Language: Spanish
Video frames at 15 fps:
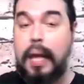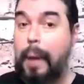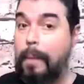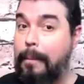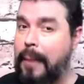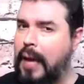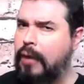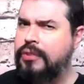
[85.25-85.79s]

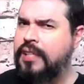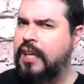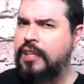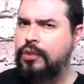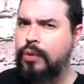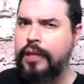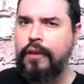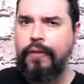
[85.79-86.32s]
Pero si el
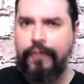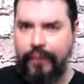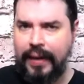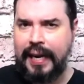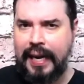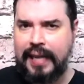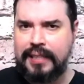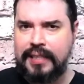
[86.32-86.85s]
sueño fue
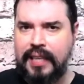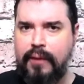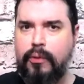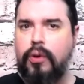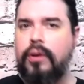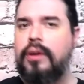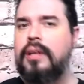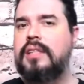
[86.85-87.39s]
negativo,
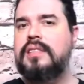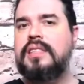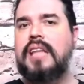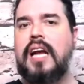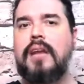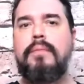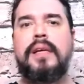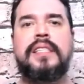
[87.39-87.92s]
Tal
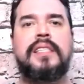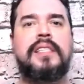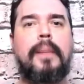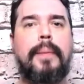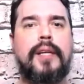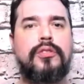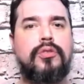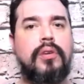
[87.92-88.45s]
vez esa
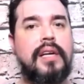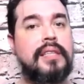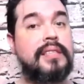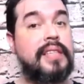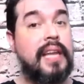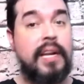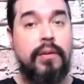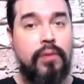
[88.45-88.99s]
persona
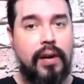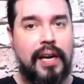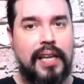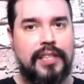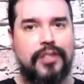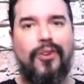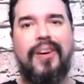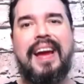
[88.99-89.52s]
tiene un
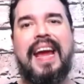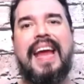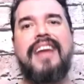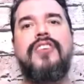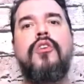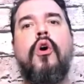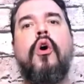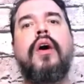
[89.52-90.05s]
rasgo que
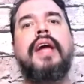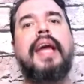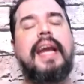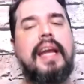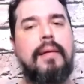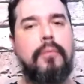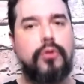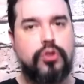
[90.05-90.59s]
no
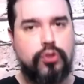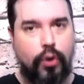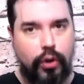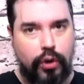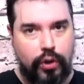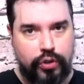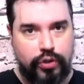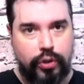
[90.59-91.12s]
queremos con
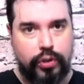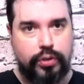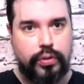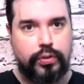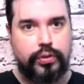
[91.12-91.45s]
nosotros.